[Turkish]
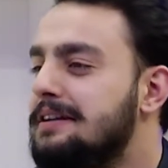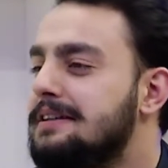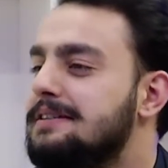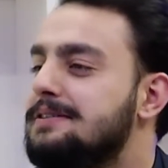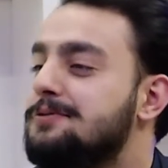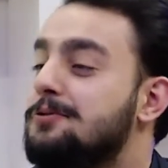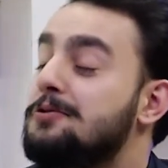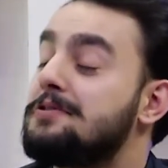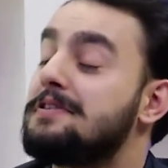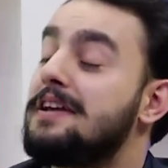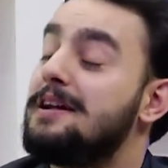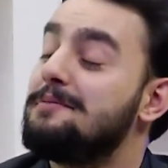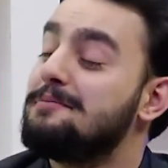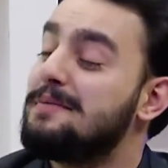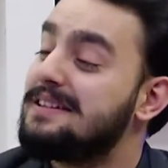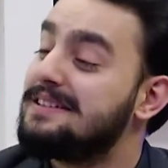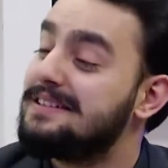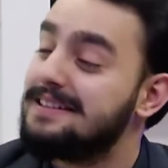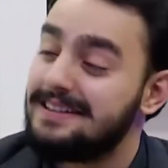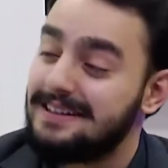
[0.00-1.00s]
sosyal
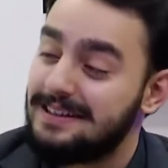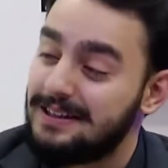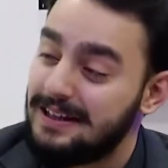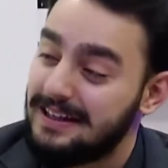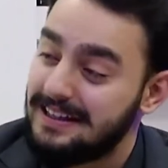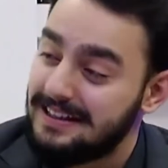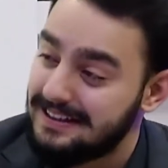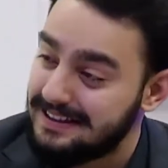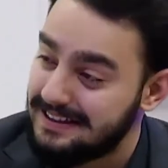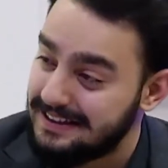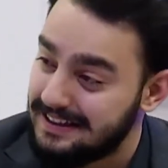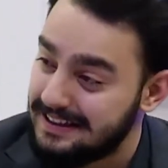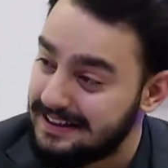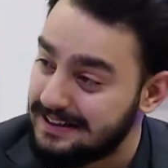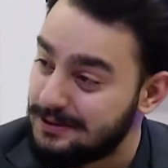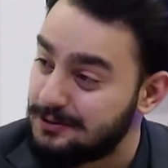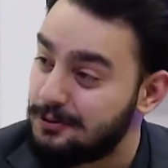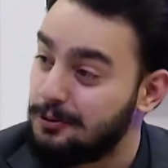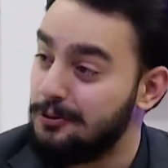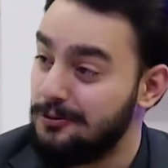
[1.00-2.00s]
medyalara
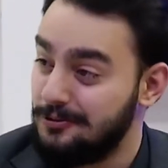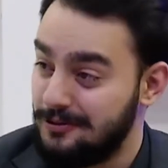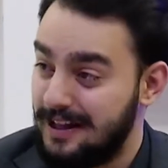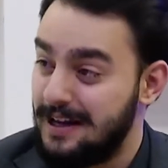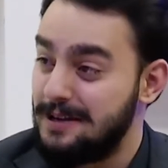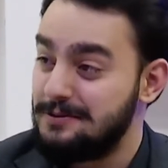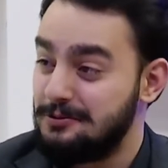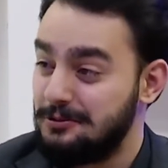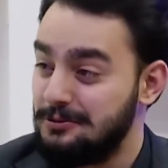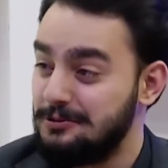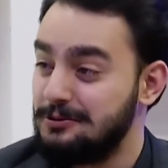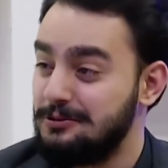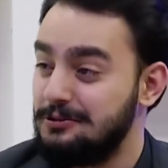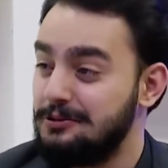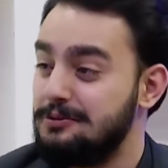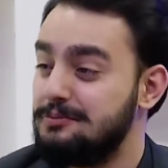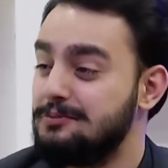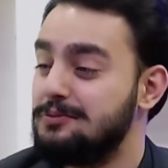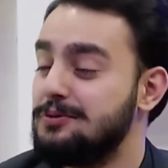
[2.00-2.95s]
e, konular oluyor,